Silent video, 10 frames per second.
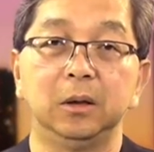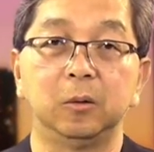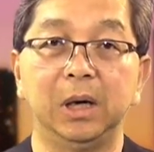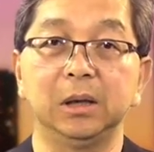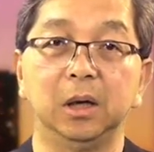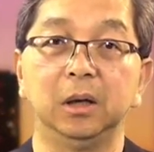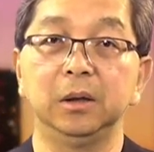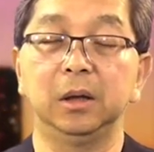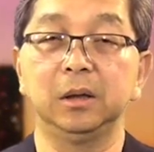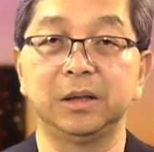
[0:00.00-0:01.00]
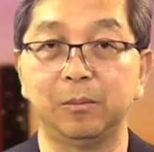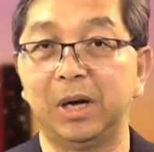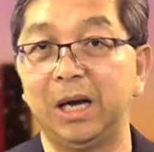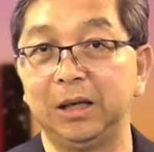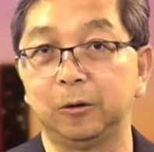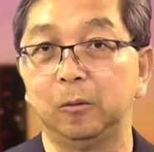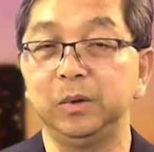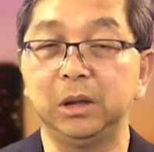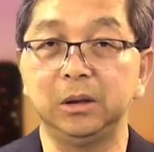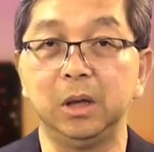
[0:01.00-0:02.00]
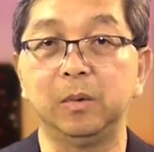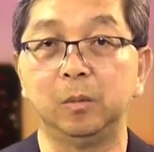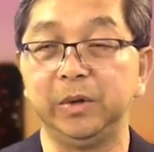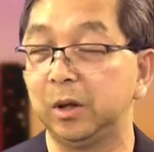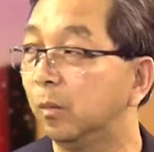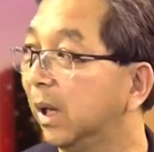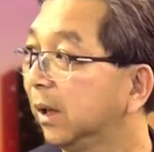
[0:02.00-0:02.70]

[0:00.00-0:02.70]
khoảng cỡ 120 là tốt nhất nếu mà không bị chóng mặt